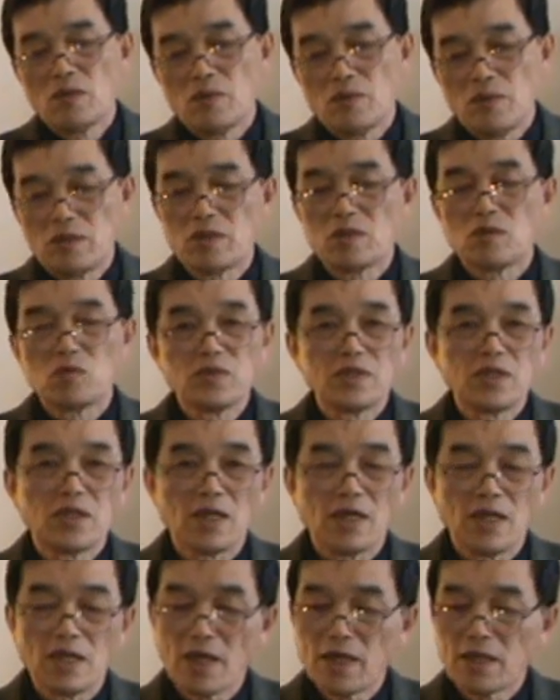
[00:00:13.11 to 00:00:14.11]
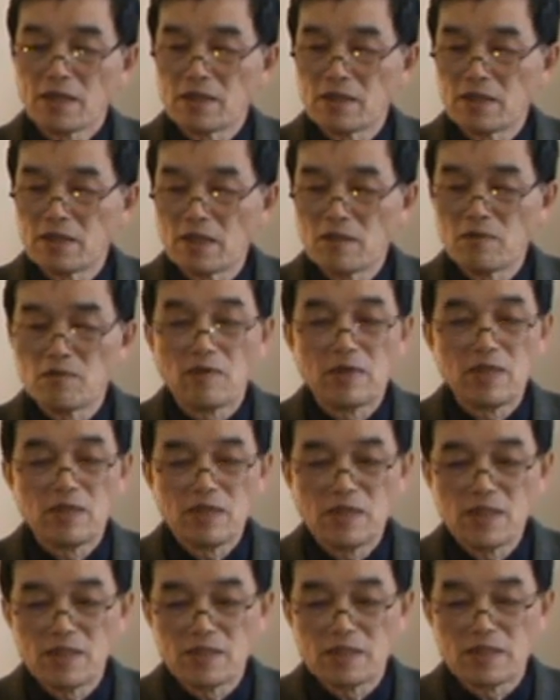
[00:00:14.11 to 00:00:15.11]
宇宙无形能量的人文
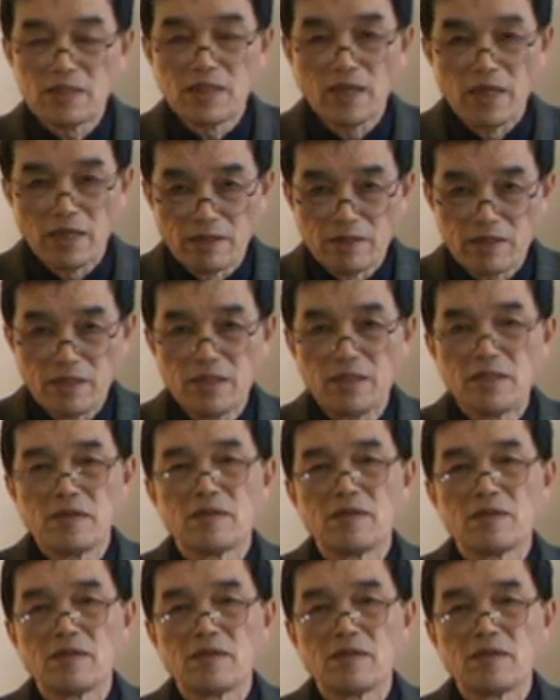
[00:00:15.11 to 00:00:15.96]
历史演绎》